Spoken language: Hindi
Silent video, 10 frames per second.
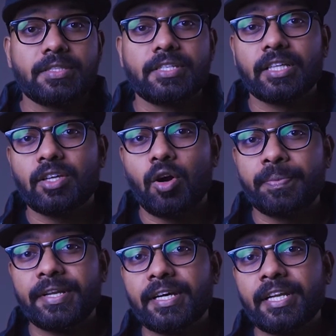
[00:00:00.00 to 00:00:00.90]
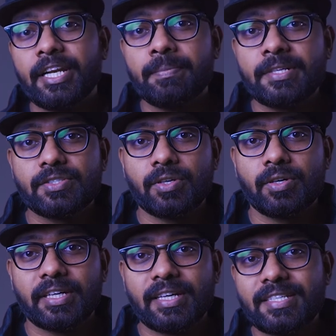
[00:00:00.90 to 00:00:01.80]
ज़्यादा ऑप्टिकल एलिमेंट्स
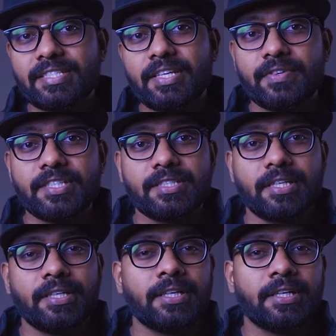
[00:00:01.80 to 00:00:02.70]
और ग्लास की वजह से